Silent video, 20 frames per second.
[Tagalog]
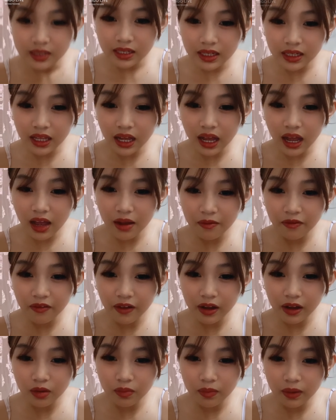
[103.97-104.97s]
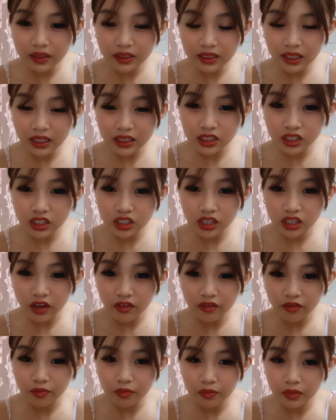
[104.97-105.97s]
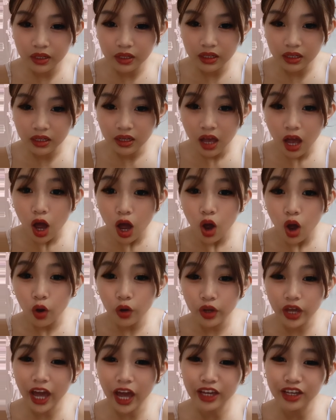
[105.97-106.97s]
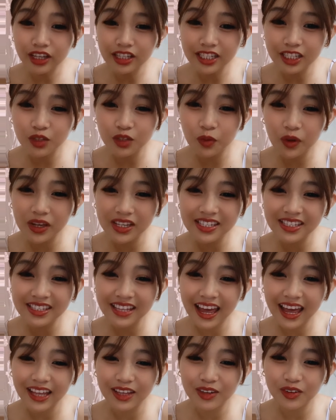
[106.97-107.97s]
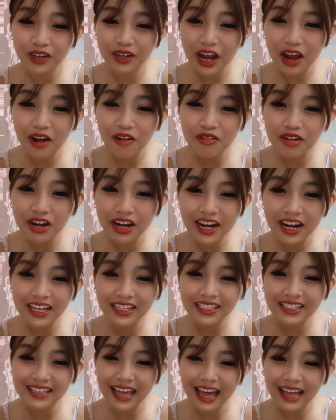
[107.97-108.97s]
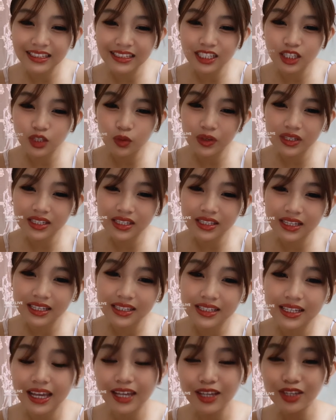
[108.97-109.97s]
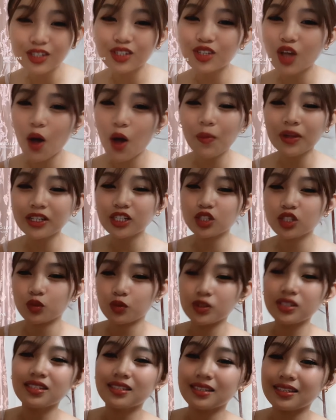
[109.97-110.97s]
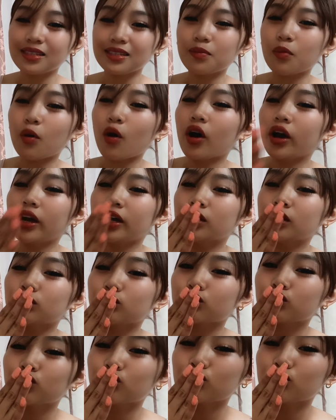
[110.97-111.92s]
Sige na nga, follow back mo si Chef B. Oy, ayun si Twisted. Unang-una nag-send si Twisted. Thank you so much, Twisted boy.